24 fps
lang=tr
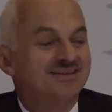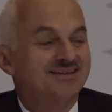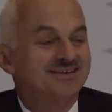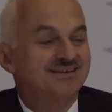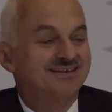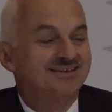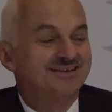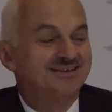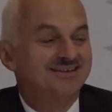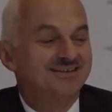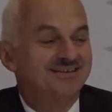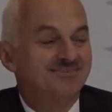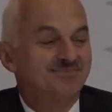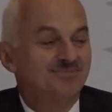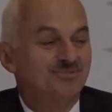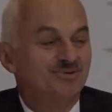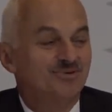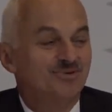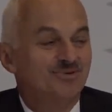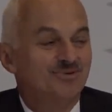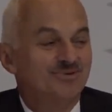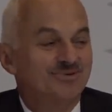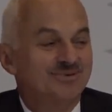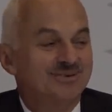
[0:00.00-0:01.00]
E,
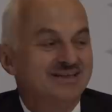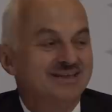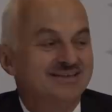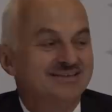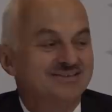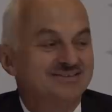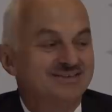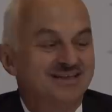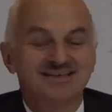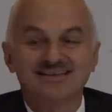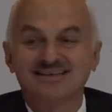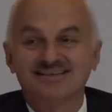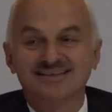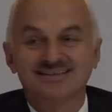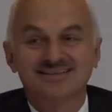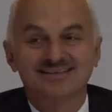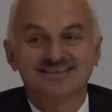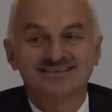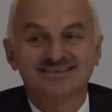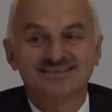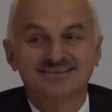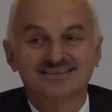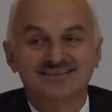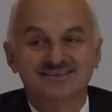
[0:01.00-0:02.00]
bu genç
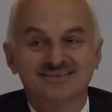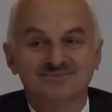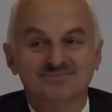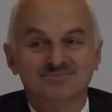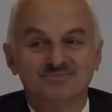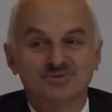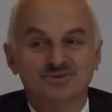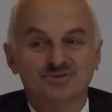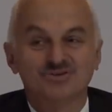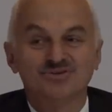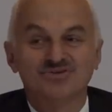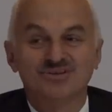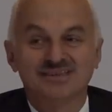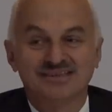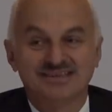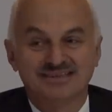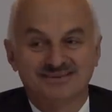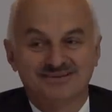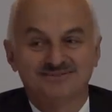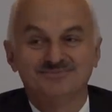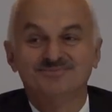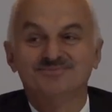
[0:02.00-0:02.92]
arkadaşları motive edin.